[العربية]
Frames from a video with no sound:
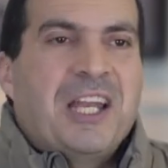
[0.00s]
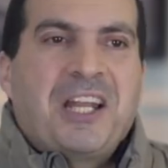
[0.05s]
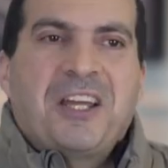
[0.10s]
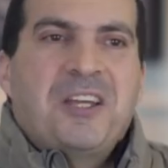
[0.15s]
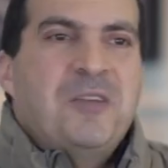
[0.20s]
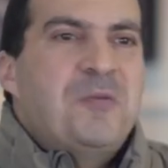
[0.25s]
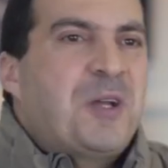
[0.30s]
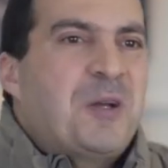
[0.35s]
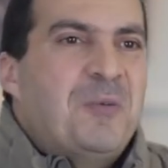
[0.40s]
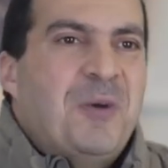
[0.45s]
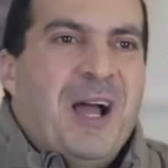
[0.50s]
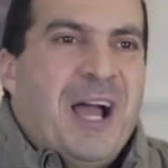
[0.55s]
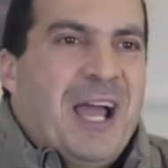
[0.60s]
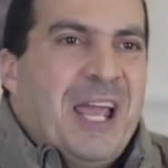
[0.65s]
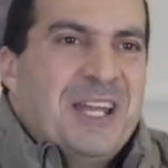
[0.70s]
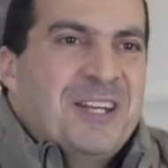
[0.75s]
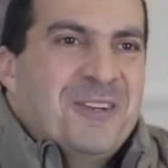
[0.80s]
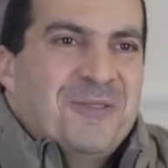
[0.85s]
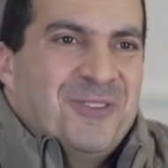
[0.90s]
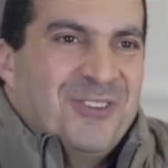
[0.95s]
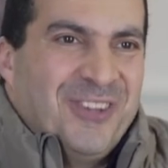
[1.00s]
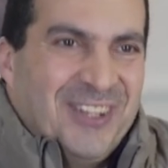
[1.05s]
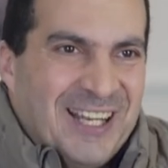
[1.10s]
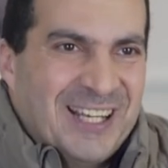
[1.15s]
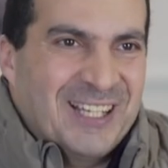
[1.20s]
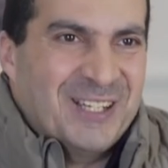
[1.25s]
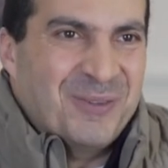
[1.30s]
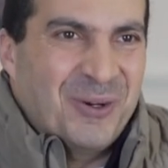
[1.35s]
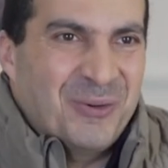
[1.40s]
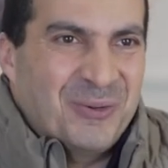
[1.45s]
الغريب يا جماعه ان مش
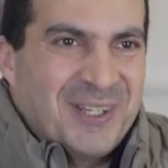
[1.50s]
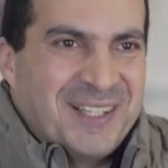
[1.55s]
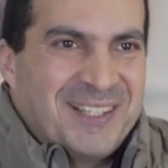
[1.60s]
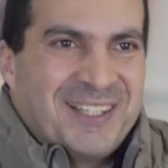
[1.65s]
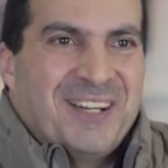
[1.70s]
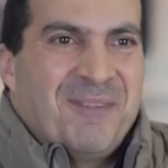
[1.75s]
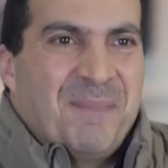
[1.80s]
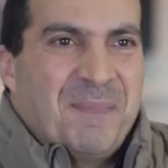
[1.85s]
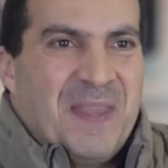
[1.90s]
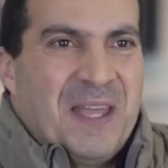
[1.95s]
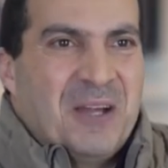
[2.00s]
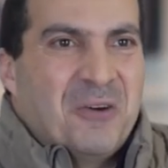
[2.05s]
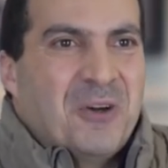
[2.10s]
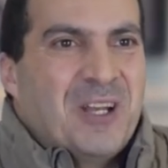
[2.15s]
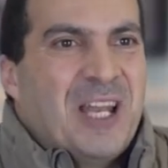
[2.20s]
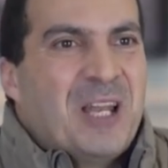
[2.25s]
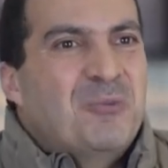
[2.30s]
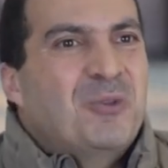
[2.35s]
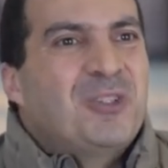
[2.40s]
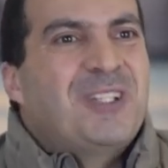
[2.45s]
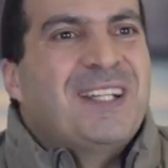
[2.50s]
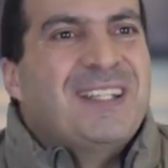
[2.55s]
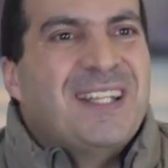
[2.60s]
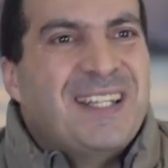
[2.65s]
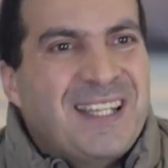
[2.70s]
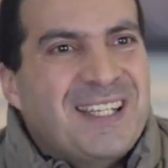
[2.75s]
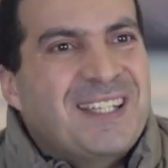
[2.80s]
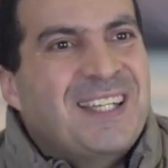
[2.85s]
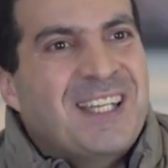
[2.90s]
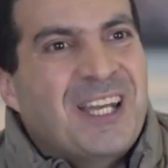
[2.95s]
انا اللي بقول الكلام ده ولا
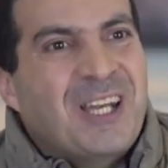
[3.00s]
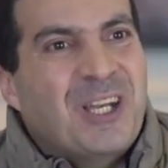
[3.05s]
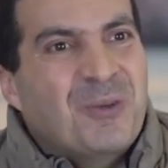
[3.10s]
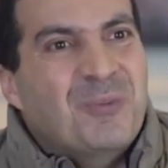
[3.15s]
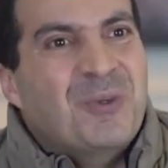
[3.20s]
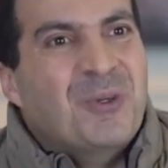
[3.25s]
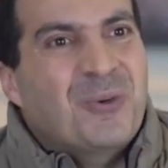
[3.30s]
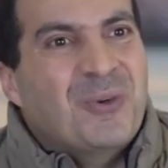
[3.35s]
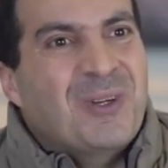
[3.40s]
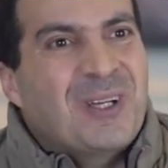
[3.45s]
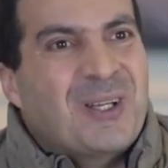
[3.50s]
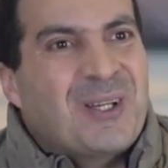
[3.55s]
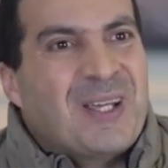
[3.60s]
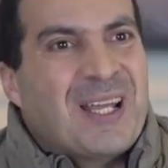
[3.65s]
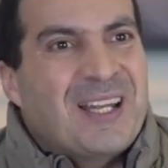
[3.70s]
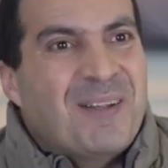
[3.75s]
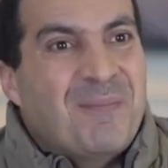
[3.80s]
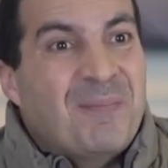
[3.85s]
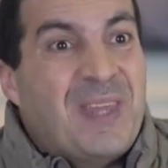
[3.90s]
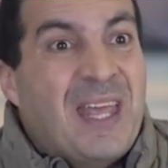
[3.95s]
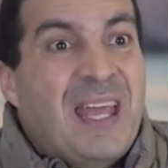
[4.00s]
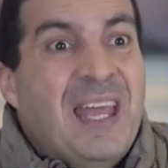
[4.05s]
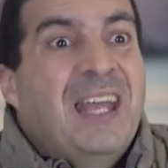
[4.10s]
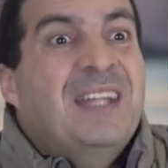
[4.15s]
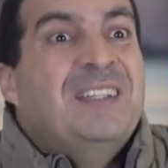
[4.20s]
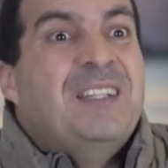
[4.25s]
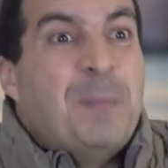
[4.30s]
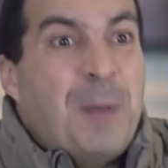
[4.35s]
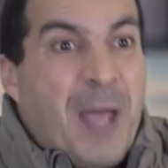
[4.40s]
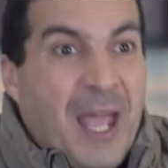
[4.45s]
المتدينين اللي بيقول الكلام ده
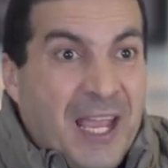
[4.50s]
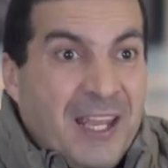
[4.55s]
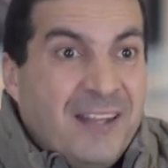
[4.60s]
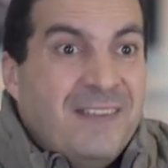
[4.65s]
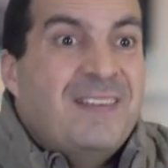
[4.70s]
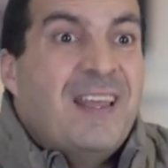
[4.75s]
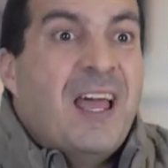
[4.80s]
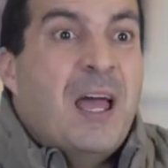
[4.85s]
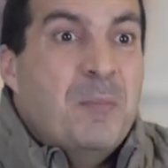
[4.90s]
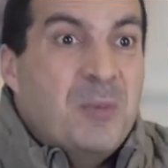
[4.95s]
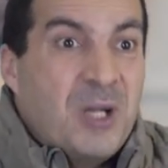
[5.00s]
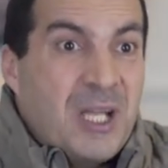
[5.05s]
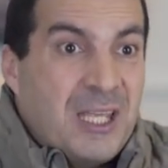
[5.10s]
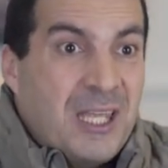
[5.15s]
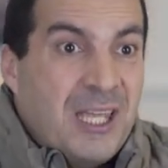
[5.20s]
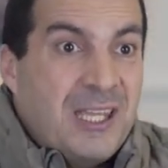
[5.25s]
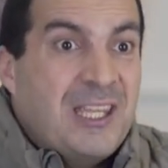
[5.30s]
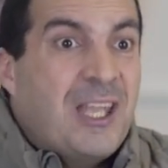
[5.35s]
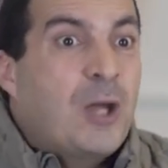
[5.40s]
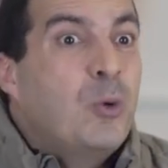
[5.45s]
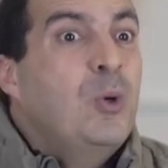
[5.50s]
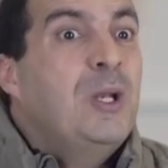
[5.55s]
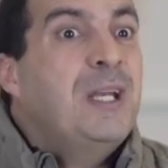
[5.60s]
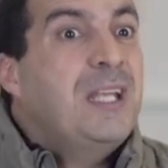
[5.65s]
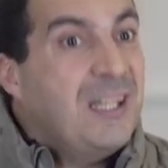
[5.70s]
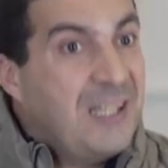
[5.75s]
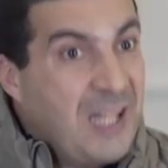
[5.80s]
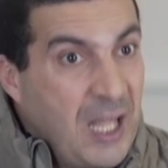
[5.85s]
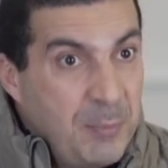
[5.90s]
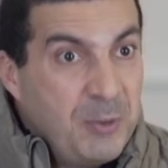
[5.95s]
دي باحثه امريكيه
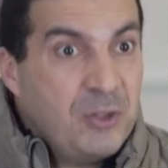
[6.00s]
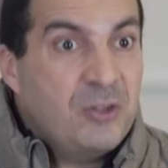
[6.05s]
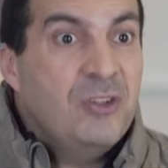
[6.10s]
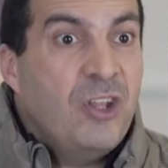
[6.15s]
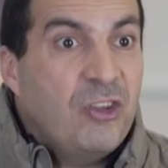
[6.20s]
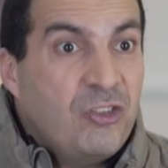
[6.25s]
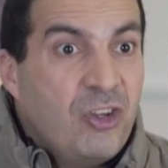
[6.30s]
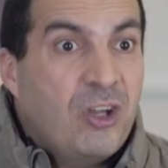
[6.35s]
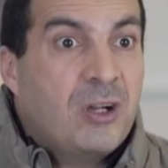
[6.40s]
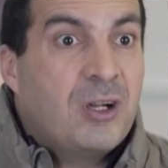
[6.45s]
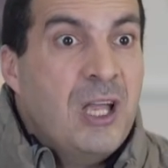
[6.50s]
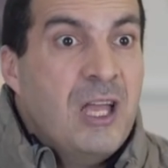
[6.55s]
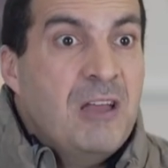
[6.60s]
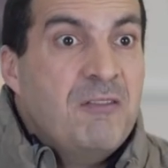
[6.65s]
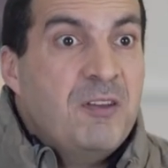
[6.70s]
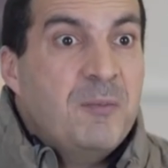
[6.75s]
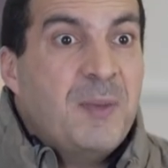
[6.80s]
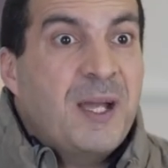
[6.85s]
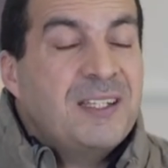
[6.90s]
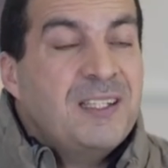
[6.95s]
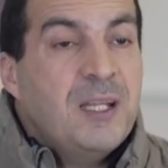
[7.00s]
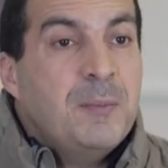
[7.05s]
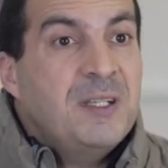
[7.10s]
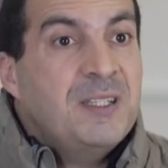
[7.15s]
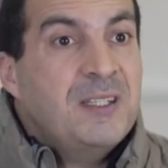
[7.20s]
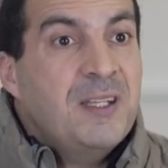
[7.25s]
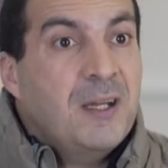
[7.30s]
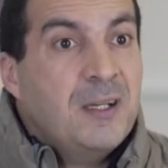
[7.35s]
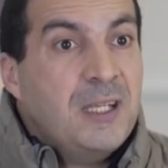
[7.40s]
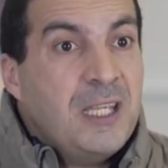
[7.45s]
والكتاب اتنشر في مكتبه
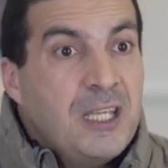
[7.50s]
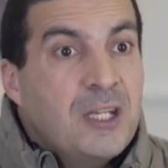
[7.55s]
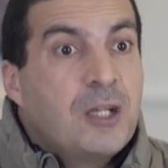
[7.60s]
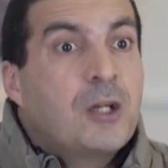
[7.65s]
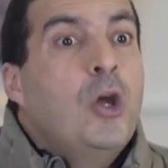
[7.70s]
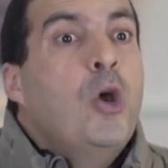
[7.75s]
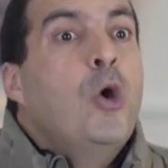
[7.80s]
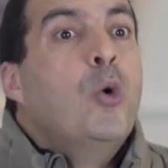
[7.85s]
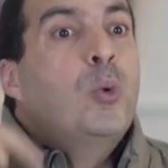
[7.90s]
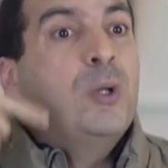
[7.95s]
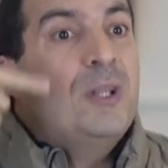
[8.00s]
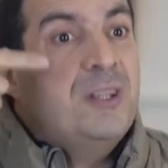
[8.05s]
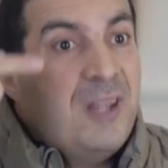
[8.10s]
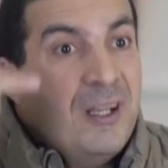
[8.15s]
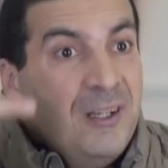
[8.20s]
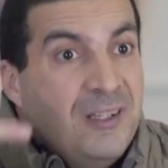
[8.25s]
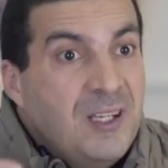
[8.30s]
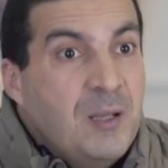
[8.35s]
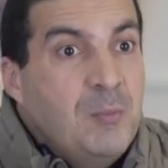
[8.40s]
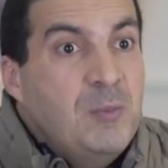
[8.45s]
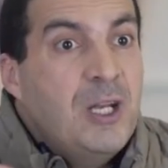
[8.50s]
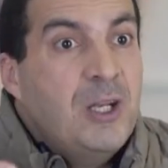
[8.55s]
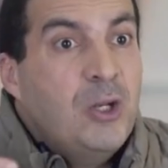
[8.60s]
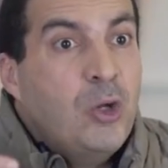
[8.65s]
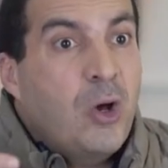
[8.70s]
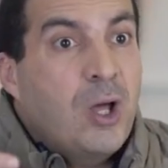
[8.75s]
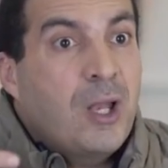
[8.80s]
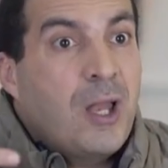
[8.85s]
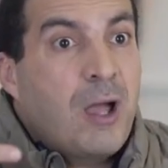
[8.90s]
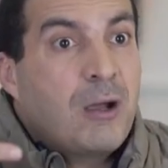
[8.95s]
جرير واترجم
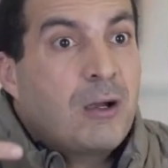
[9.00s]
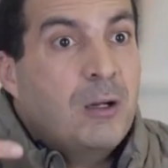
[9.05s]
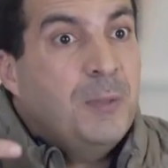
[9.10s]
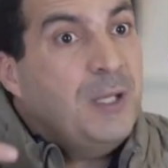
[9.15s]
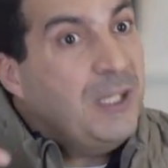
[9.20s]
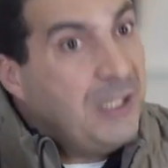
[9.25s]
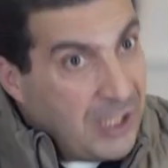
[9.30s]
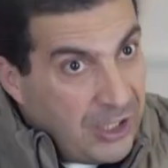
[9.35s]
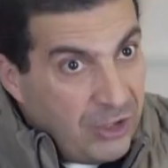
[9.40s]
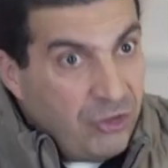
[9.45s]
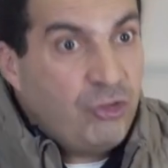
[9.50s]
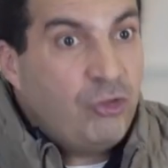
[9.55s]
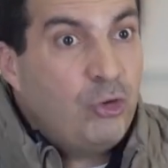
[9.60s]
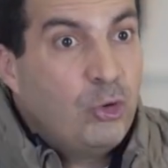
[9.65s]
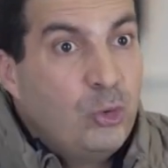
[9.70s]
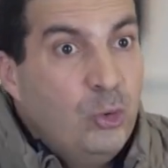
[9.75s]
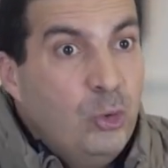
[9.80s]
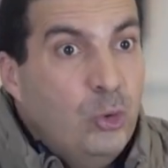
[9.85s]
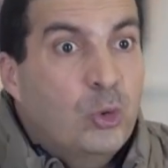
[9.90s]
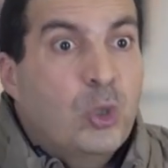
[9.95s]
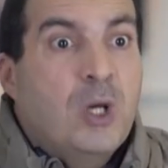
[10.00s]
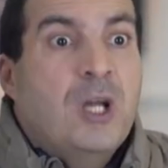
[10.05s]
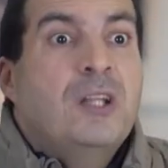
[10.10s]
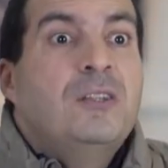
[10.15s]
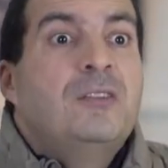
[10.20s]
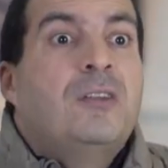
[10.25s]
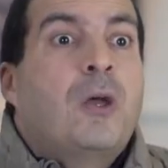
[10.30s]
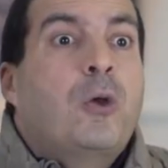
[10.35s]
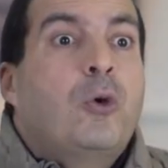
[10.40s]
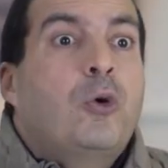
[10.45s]
للغه العربيه اشتروه
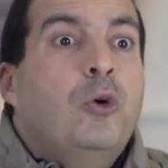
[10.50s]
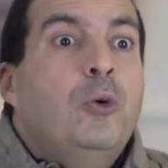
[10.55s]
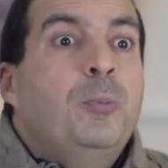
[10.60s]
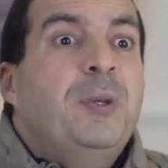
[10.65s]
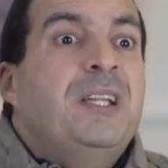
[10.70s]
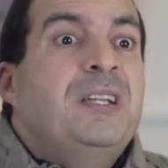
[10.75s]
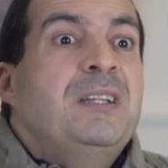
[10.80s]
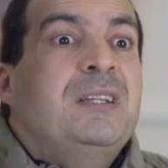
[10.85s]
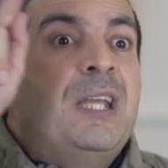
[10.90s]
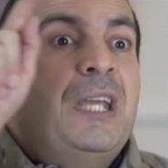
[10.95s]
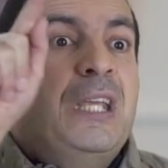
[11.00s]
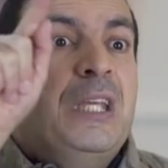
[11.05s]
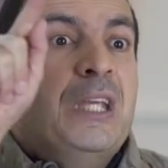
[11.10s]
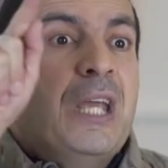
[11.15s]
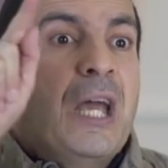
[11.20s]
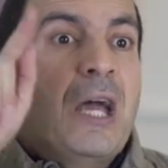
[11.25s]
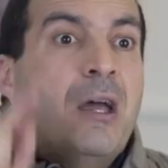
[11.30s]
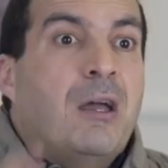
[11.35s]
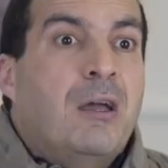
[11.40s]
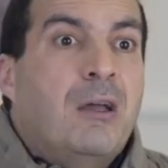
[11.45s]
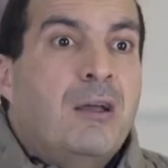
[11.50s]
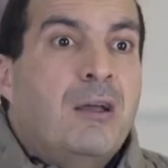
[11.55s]
تجربه نيه